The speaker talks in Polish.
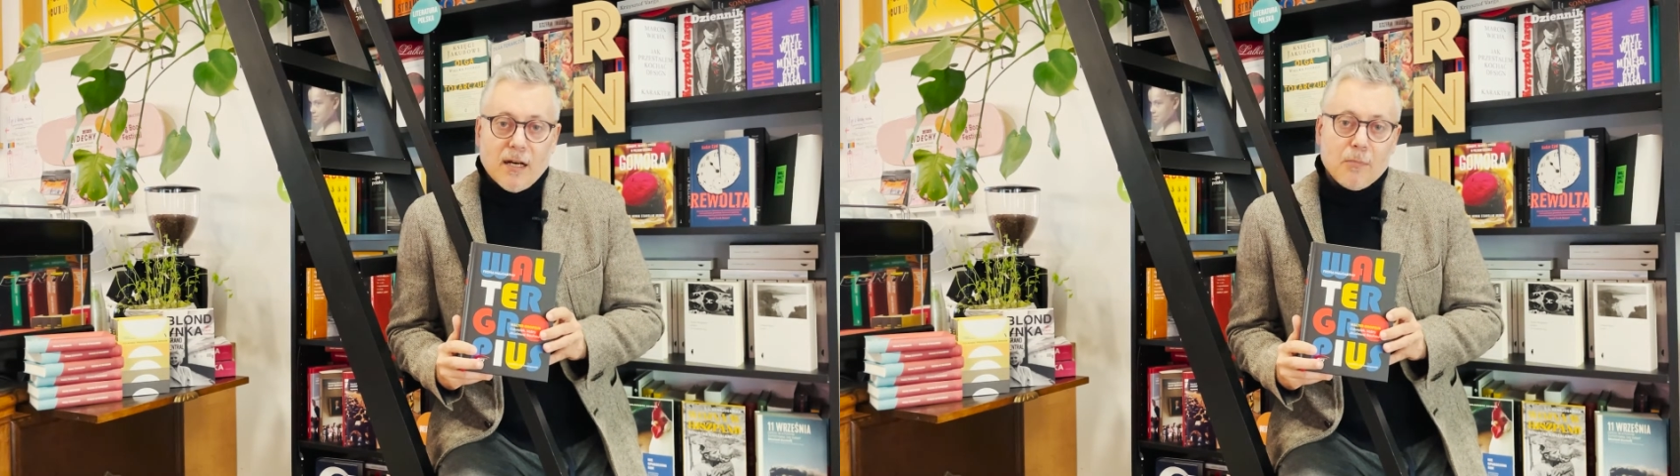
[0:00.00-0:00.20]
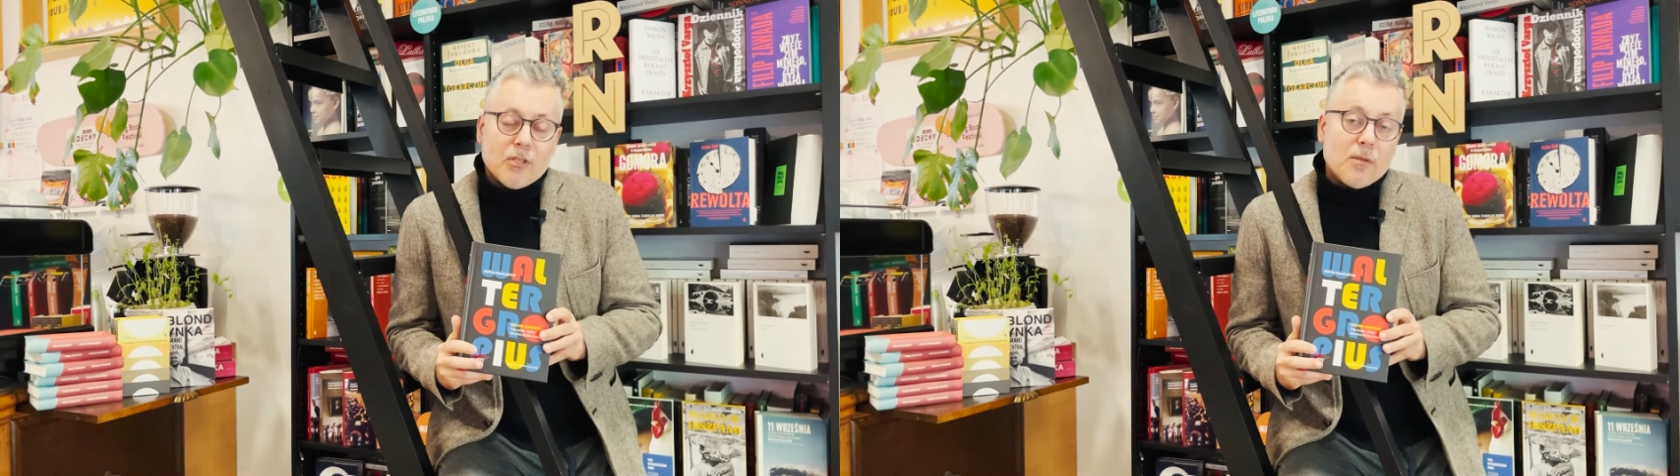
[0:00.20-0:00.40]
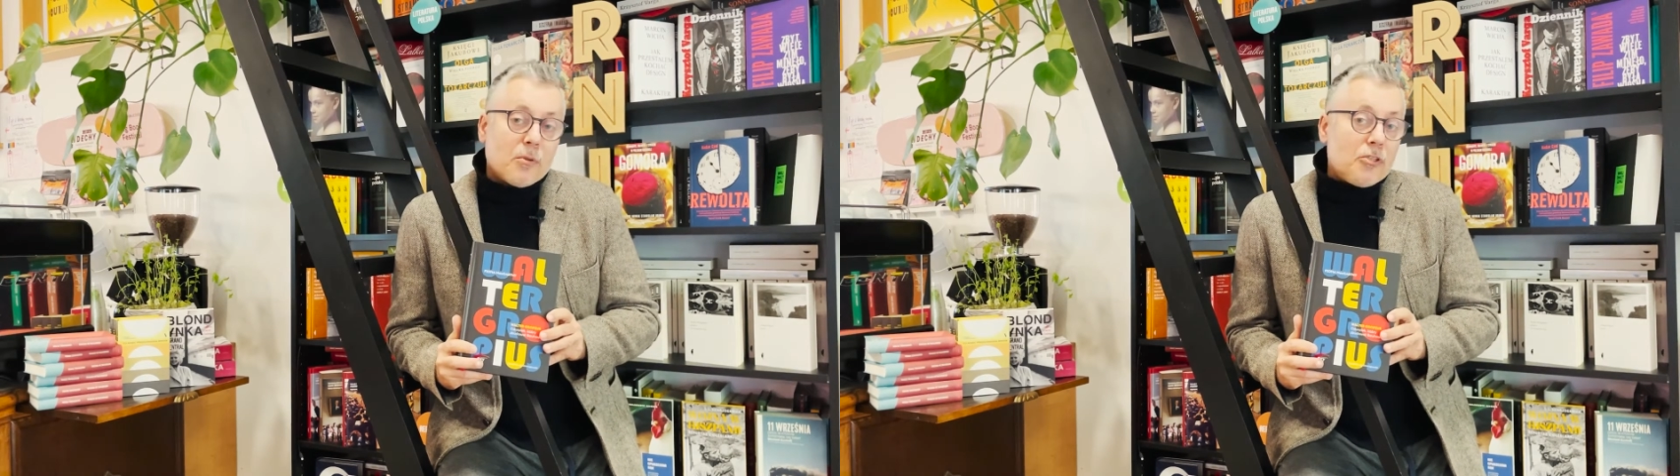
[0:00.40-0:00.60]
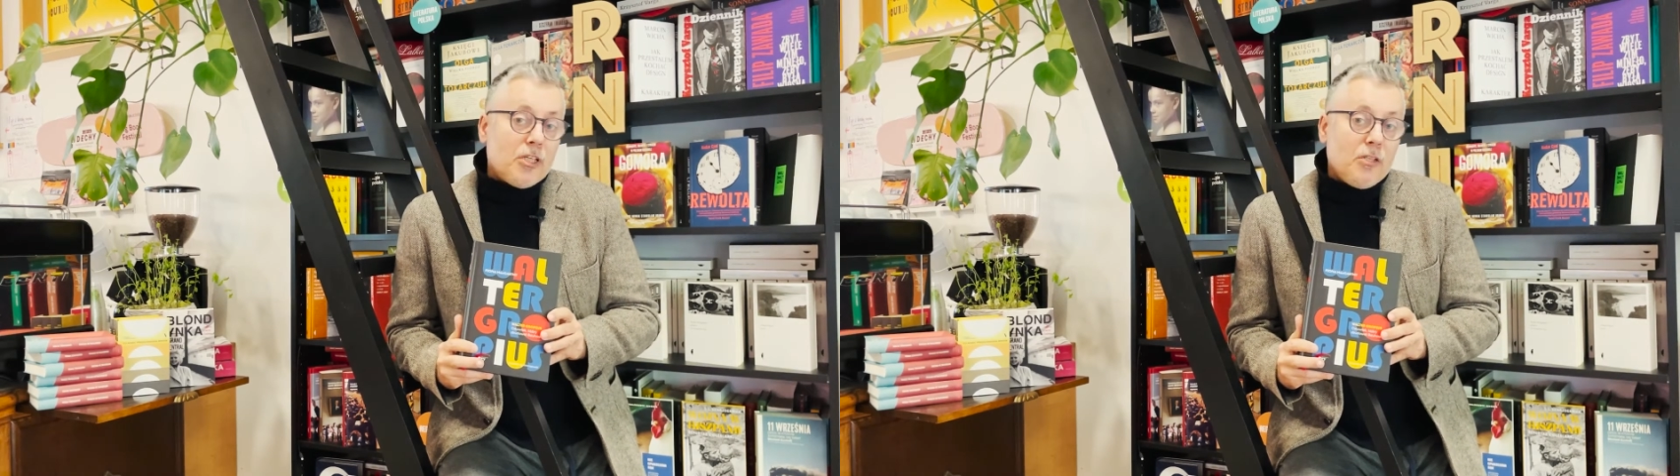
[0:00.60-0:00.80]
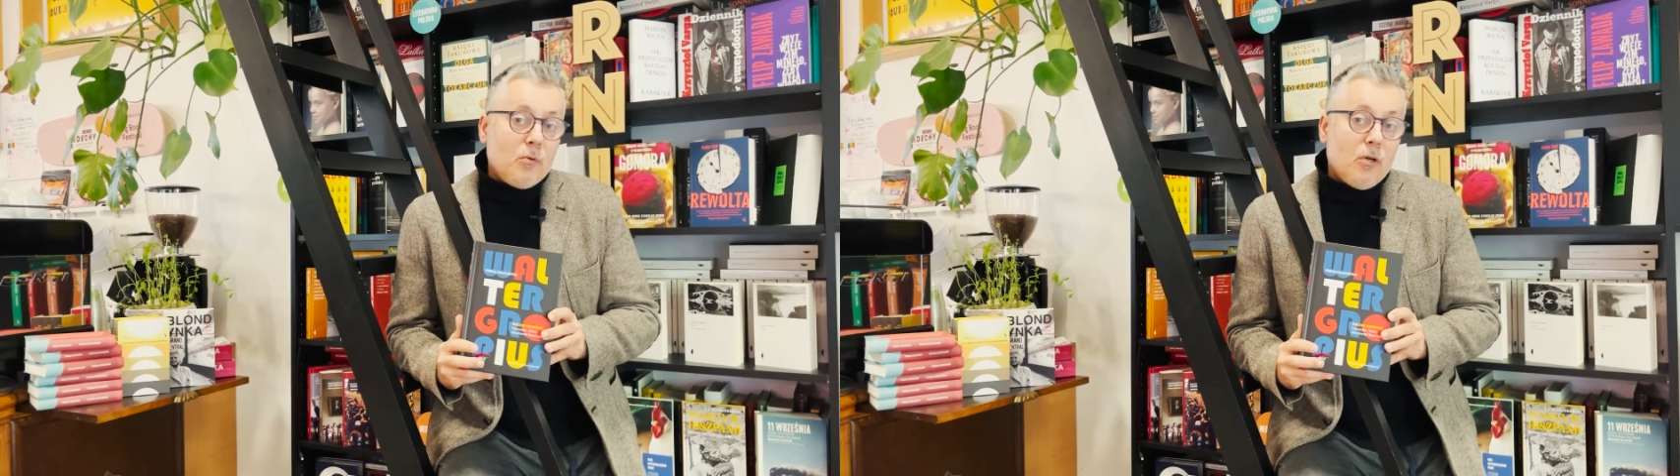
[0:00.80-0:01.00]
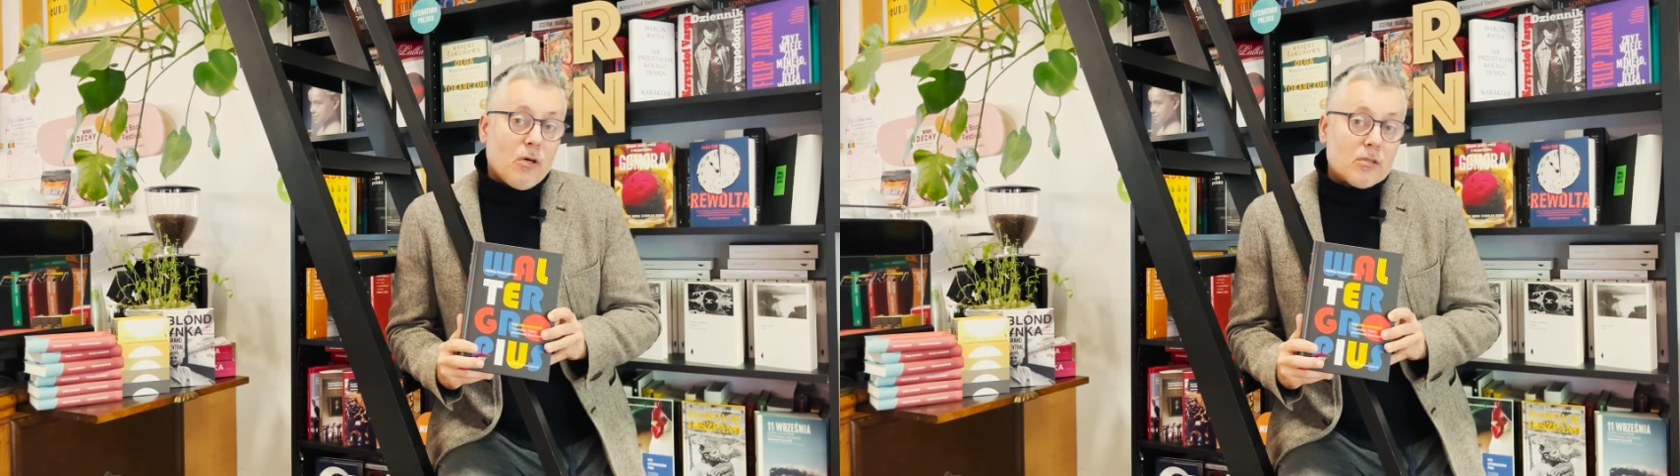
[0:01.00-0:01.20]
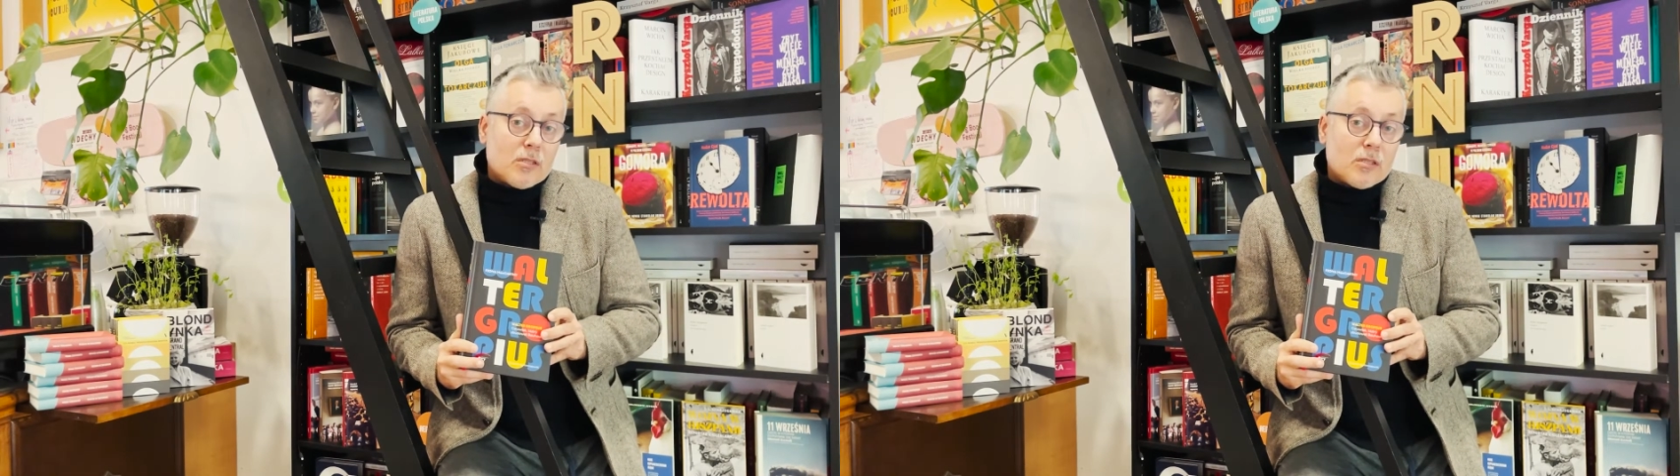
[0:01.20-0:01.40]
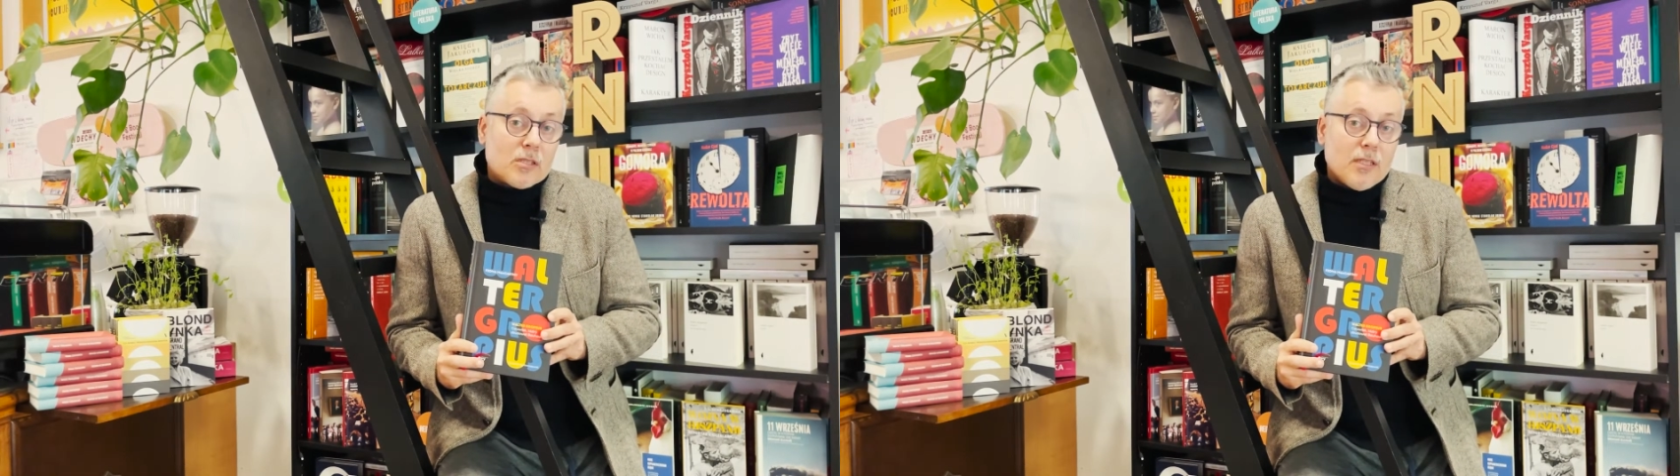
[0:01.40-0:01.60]
potem podzielił
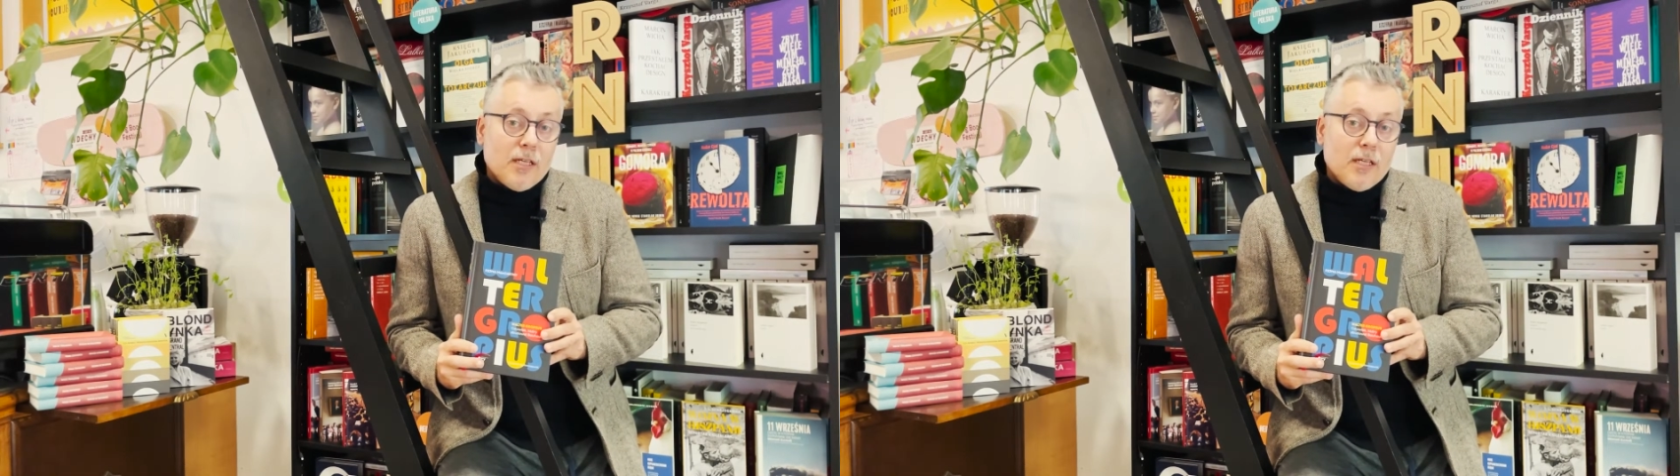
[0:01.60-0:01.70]
los